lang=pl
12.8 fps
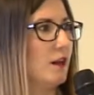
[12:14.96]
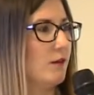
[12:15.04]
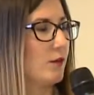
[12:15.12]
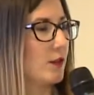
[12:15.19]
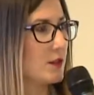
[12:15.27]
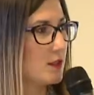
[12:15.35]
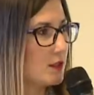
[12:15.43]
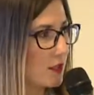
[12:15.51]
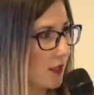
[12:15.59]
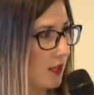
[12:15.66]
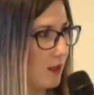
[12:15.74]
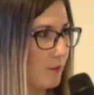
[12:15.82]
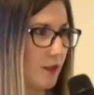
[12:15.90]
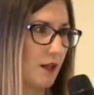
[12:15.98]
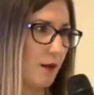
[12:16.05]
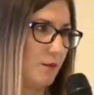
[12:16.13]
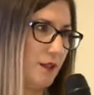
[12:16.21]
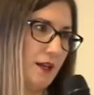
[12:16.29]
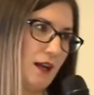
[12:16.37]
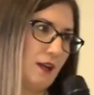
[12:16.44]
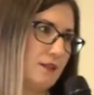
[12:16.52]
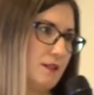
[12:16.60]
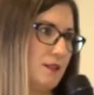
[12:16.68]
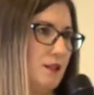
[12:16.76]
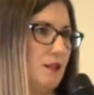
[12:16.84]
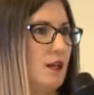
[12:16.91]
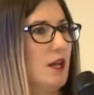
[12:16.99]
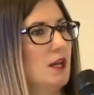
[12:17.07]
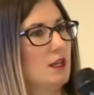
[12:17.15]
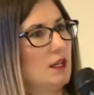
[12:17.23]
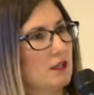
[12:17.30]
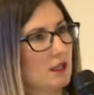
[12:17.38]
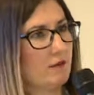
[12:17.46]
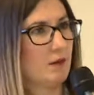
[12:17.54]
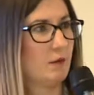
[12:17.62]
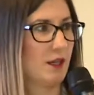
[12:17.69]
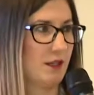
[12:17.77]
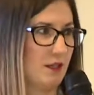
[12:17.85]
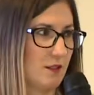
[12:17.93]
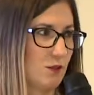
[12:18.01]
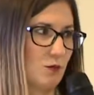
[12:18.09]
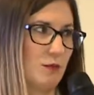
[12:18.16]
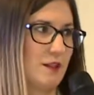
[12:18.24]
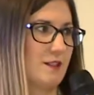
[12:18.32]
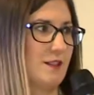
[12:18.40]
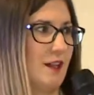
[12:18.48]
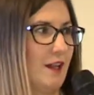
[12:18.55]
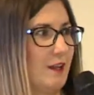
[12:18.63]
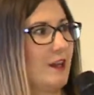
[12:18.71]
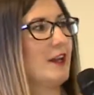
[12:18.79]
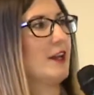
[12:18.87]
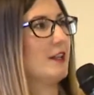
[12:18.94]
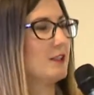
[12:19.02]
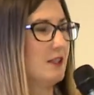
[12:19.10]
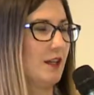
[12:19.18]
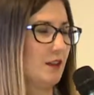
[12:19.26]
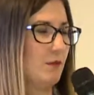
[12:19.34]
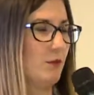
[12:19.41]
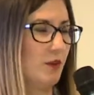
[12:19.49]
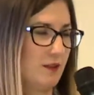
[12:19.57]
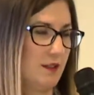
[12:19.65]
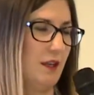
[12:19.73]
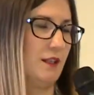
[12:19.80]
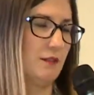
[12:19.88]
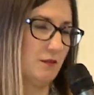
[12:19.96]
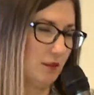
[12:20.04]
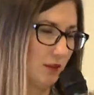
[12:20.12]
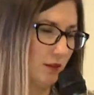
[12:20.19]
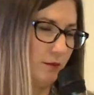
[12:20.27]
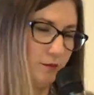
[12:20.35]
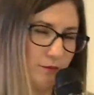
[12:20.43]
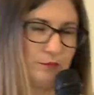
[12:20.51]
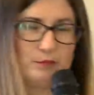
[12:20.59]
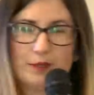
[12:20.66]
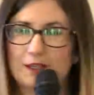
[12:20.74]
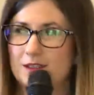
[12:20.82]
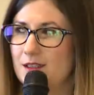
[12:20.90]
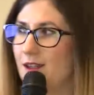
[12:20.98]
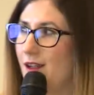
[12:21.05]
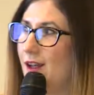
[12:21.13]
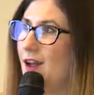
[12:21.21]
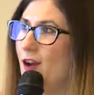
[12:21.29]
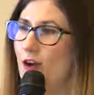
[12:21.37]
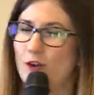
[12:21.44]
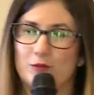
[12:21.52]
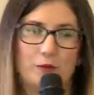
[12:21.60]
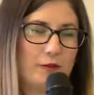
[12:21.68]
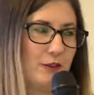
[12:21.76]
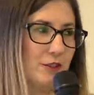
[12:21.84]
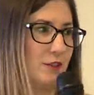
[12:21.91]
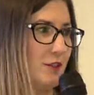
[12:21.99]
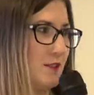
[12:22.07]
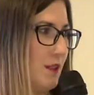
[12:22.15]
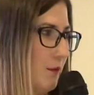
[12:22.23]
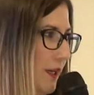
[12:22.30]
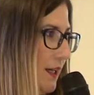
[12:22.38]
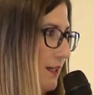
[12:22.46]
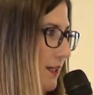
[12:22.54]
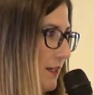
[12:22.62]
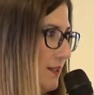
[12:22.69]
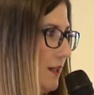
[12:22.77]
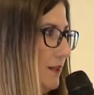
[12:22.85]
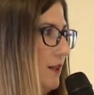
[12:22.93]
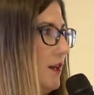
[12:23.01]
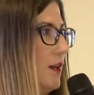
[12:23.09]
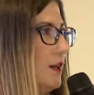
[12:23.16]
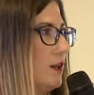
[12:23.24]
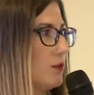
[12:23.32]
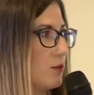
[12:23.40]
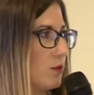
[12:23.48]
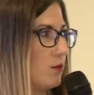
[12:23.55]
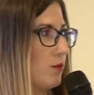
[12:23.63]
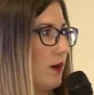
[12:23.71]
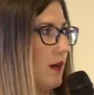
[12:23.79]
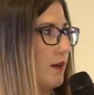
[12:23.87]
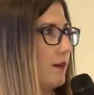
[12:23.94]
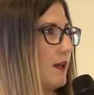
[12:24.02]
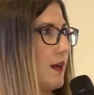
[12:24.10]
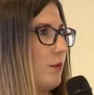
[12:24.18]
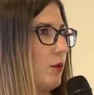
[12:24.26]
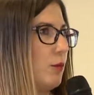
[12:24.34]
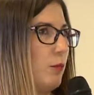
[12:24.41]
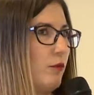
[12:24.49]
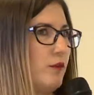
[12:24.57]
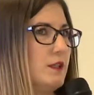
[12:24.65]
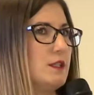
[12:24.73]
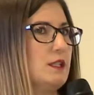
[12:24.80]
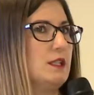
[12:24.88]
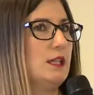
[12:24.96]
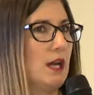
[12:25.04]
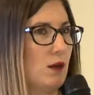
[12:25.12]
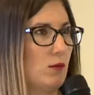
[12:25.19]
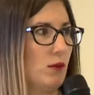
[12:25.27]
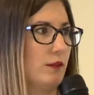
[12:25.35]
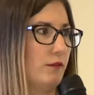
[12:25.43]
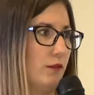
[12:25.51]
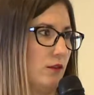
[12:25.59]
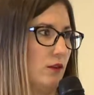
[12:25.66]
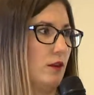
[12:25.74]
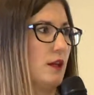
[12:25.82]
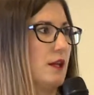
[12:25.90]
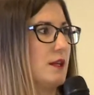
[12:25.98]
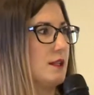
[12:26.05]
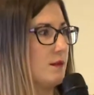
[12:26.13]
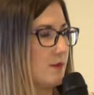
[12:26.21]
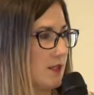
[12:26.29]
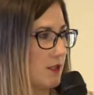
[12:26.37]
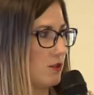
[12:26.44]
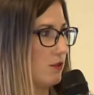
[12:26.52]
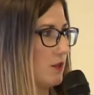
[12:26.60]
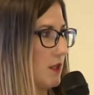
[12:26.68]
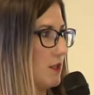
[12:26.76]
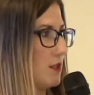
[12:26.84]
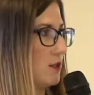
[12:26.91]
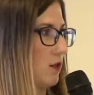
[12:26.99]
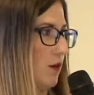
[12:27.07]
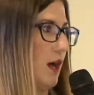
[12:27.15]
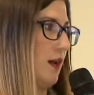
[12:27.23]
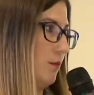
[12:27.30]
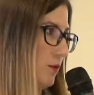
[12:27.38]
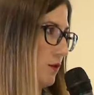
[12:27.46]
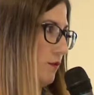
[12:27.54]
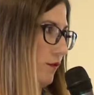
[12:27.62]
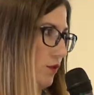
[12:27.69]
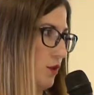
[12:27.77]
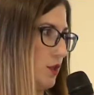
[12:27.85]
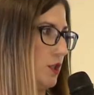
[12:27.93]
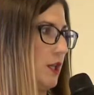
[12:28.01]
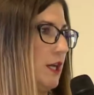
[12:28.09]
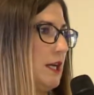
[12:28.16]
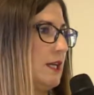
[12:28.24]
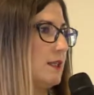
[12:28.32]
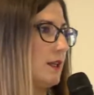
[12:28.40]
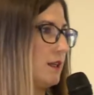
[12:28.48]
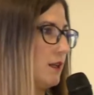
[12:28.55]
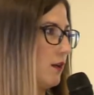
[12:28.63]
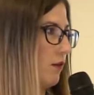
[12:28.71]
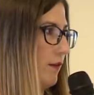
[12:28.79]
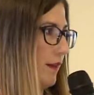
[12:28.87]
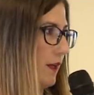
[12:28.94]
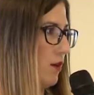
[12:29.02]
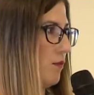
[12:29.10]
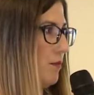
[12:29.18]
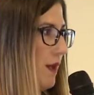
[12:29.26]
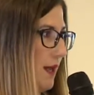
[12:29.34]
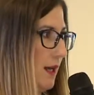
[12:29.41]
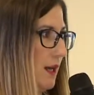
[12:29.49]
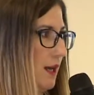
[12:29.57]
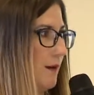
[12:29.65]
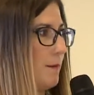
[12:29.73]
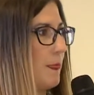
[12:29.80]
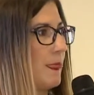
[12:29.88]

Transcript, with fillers: właścicielem tych aplikacji, ja nie wiem, jaki jest numer SEN. Gdzie ja to mogę znaleźć? No to pierwsza odpowiedź to jest na atlassian. Druga taka podpowiedź, jak łatwo tym zarządzać, to albo stworzyć dedykowanego maila